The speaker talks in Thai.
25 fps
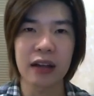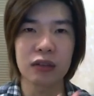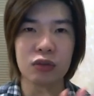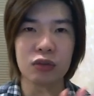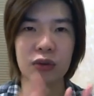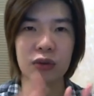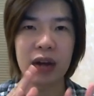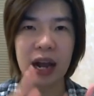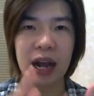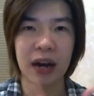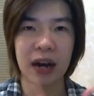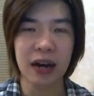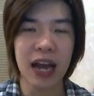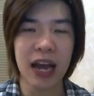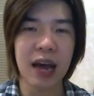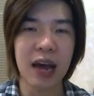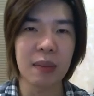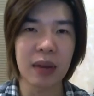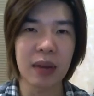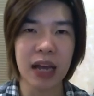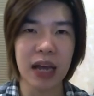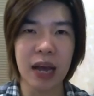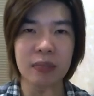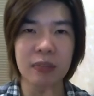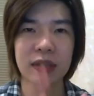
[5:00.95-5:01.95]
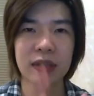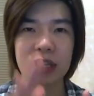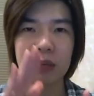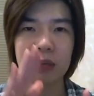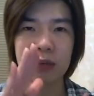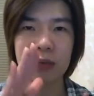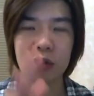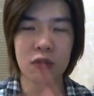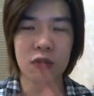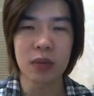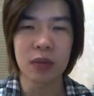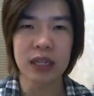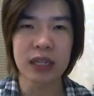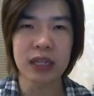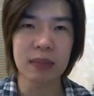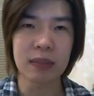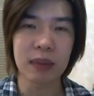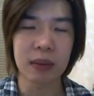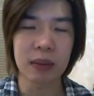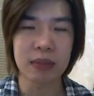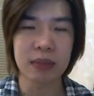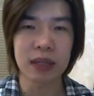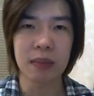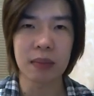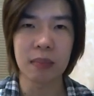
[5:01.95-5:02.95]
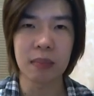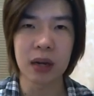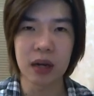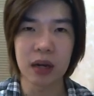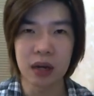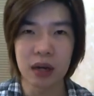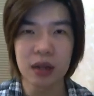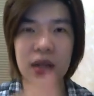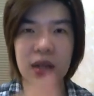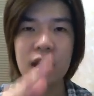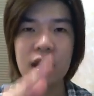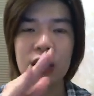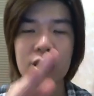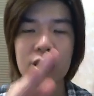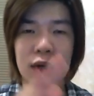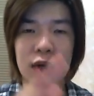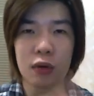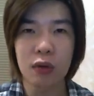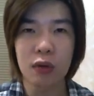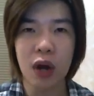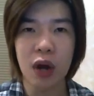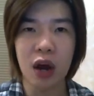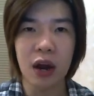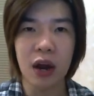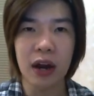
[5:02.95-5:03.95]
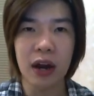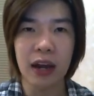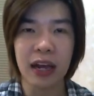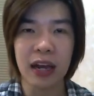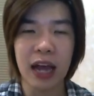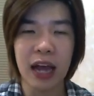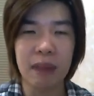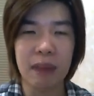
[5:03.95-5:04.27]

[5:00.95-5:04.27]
จุดด่างดำนะครับสีผิวไม่สม่ำเสมอริ้วรอยนะครับ